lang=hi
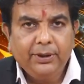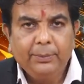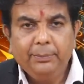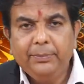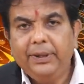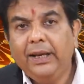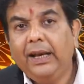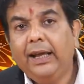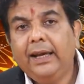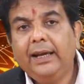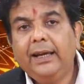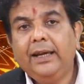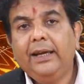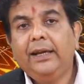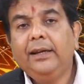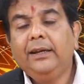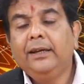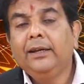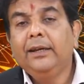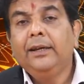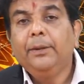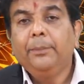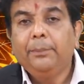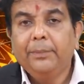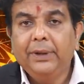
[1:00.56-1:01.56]
उन्हें मिलेगी
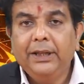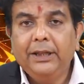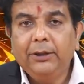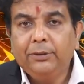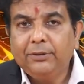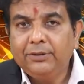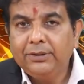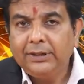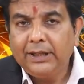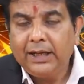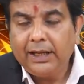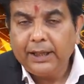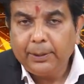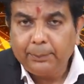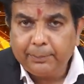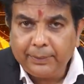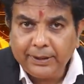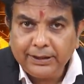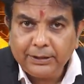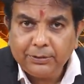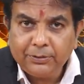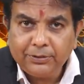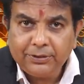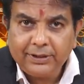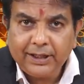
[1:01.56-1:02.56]
मिल तो जाएगी
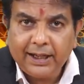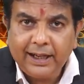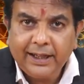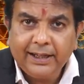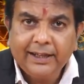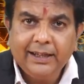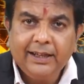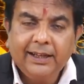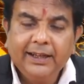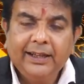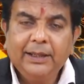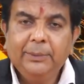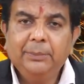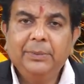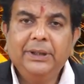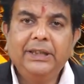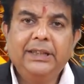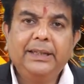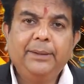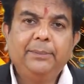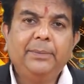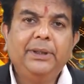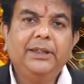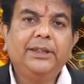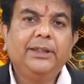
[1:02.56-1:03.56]
बन तो जाएगी लेकिन
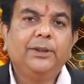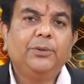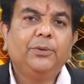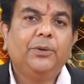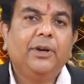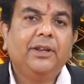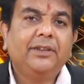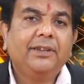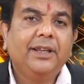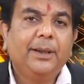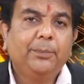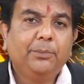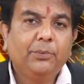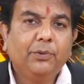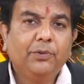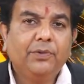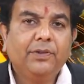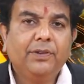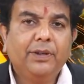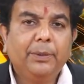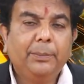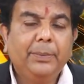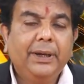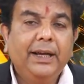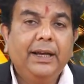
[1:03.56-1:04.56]
मिलते मिलते थोड़ा सा आपको
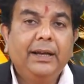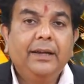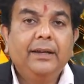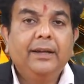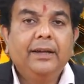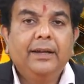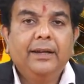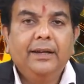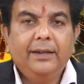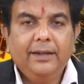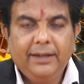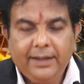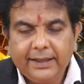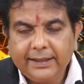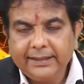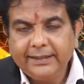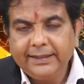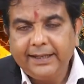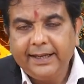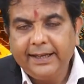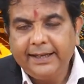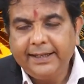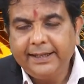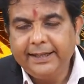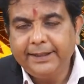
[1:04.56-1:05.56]
समय लग
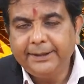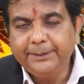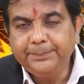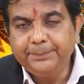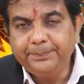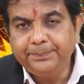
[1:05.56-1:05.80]
जाएगा